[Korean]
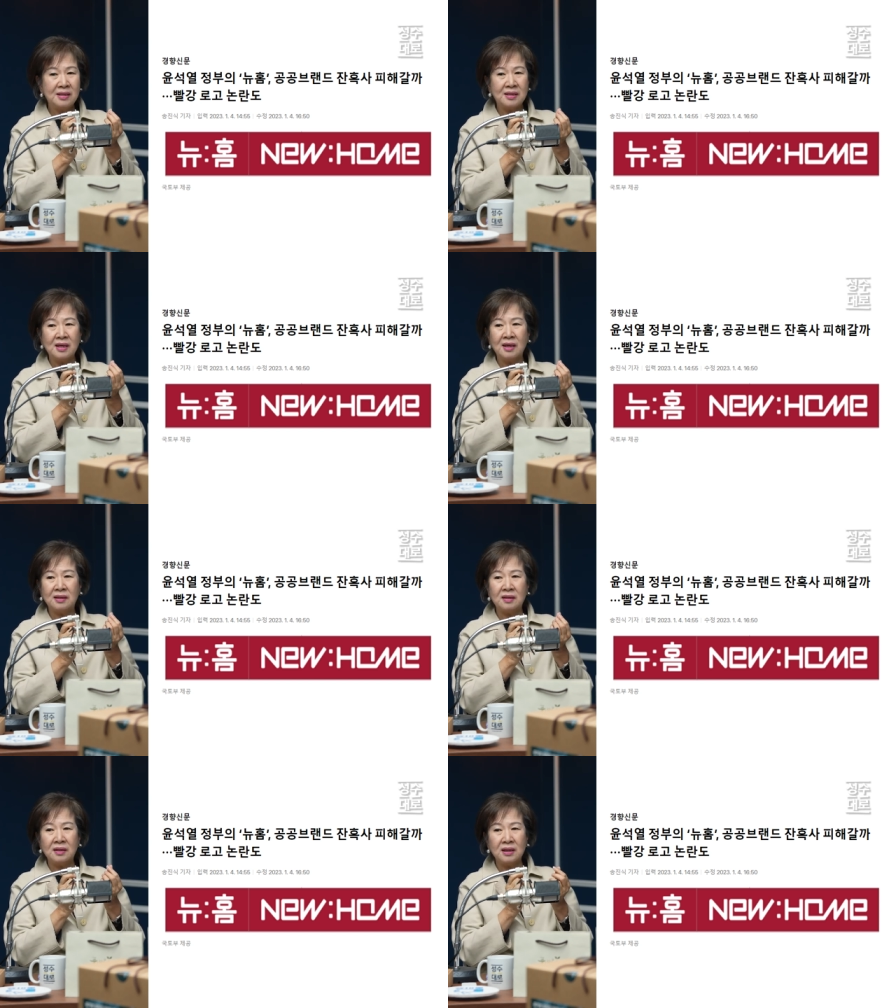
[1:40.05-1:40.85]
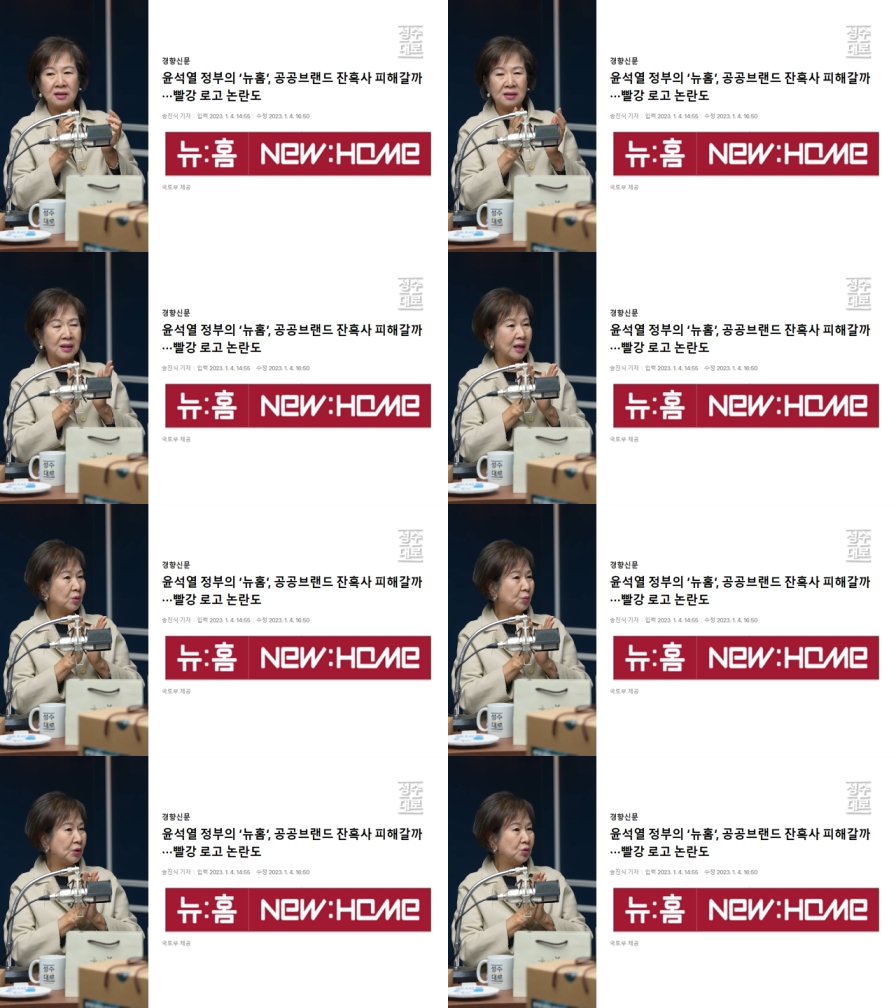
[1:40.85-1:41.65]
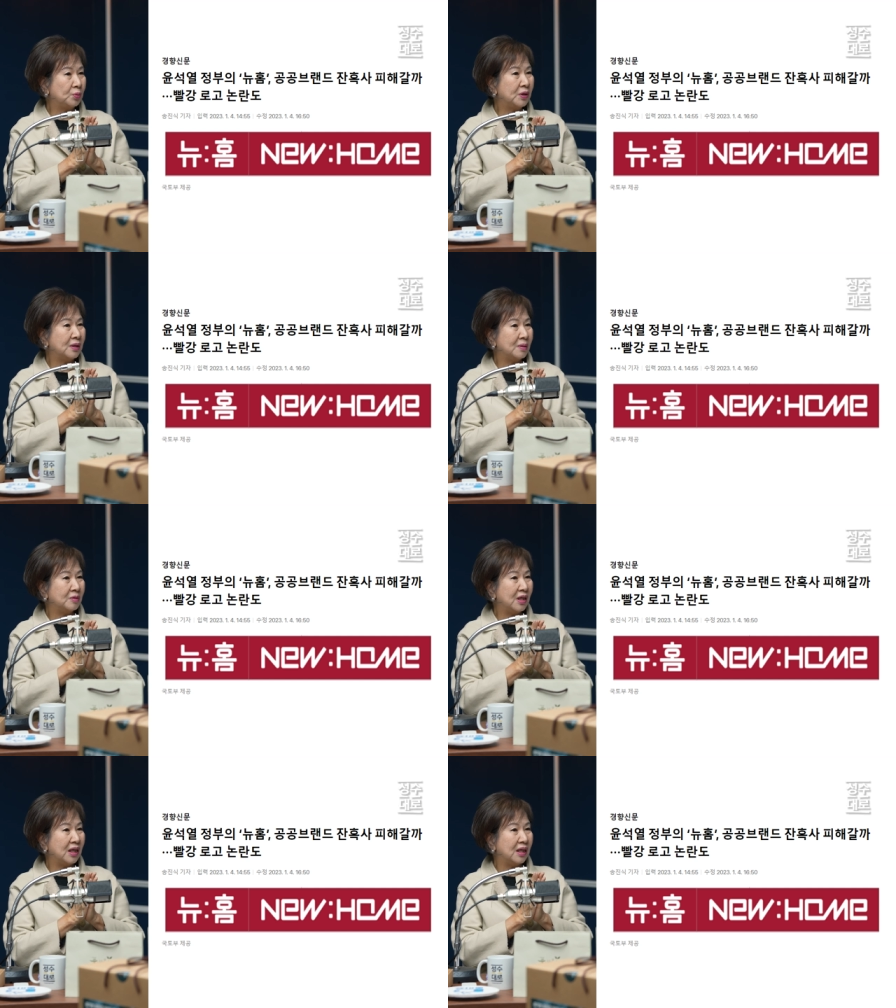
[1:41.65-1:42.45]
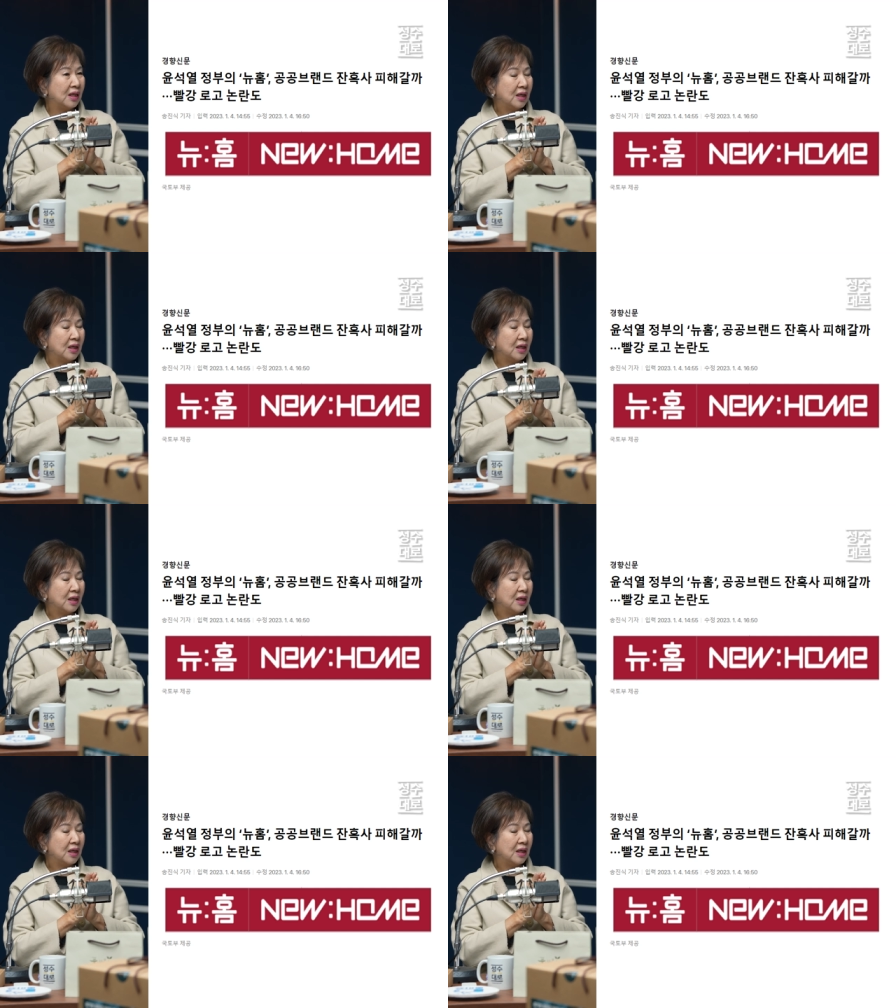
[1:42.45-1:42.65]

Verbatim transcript: I자 같은 게 글자 가로폭이 좁기 때문에 예.